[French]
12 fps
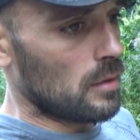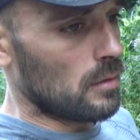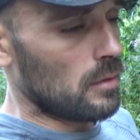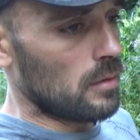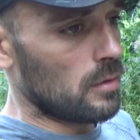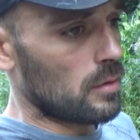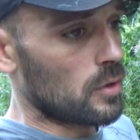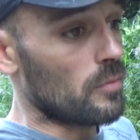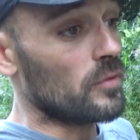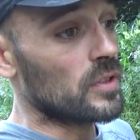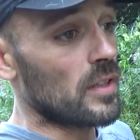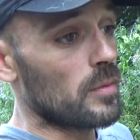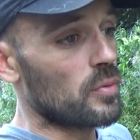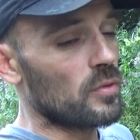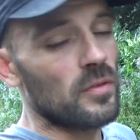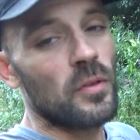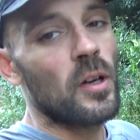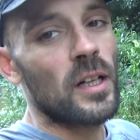euh, comme vous avez pu le
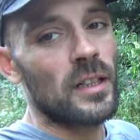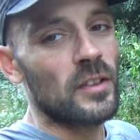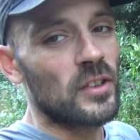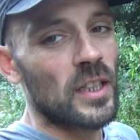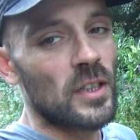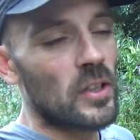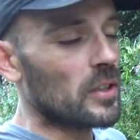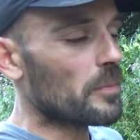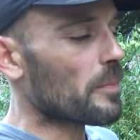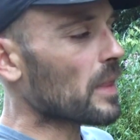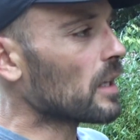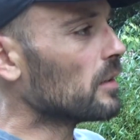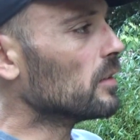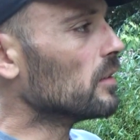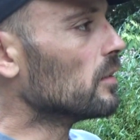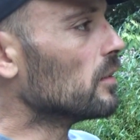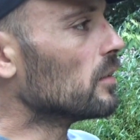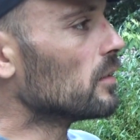voir d'ailleurs,
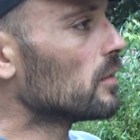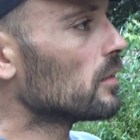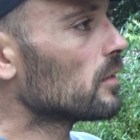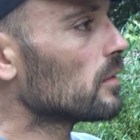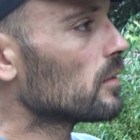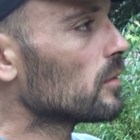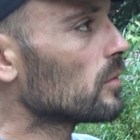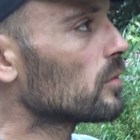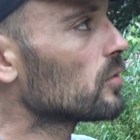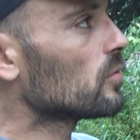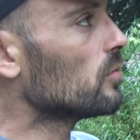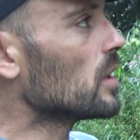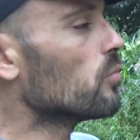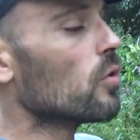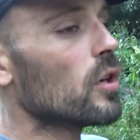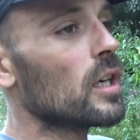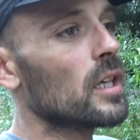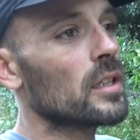euh, sous les
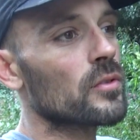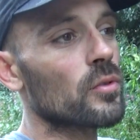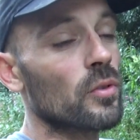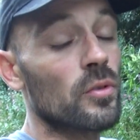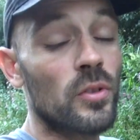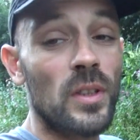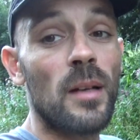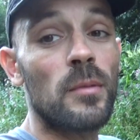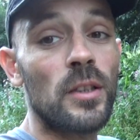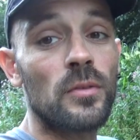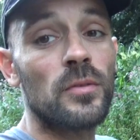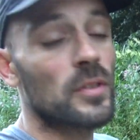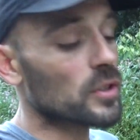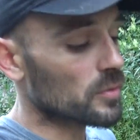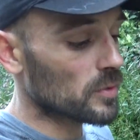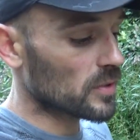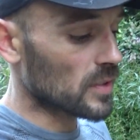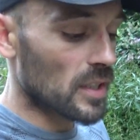bois, sur une table et tout,
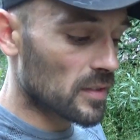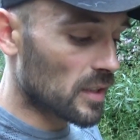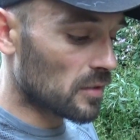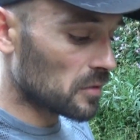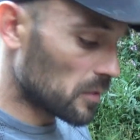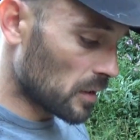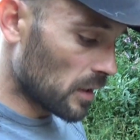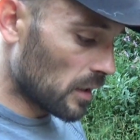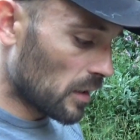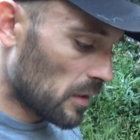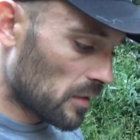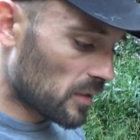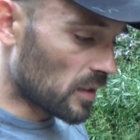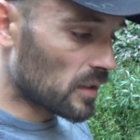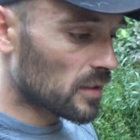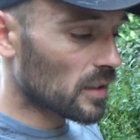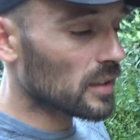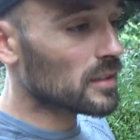franchement c'est excellent. C'est
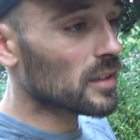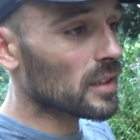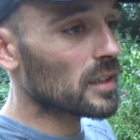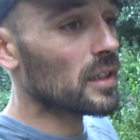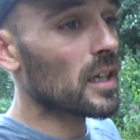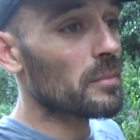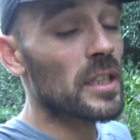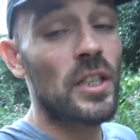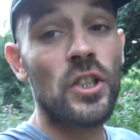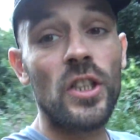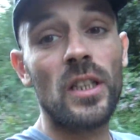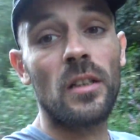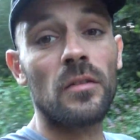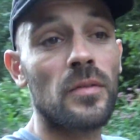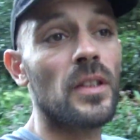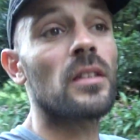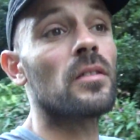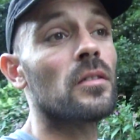très très aménagé en
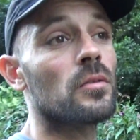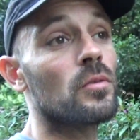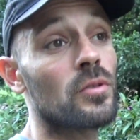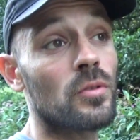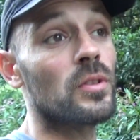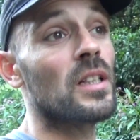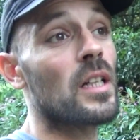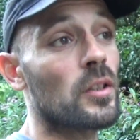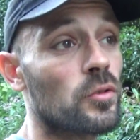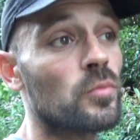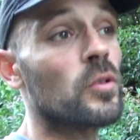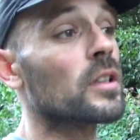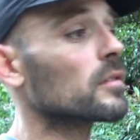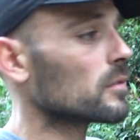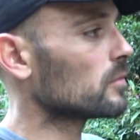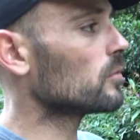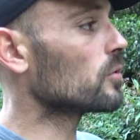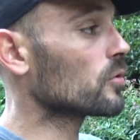fait euh, de ce côté-là du moins,
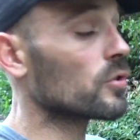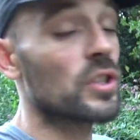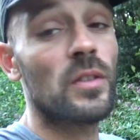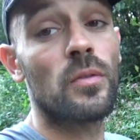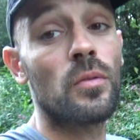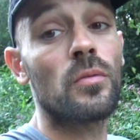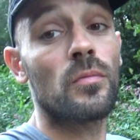de ce que j'ai vu.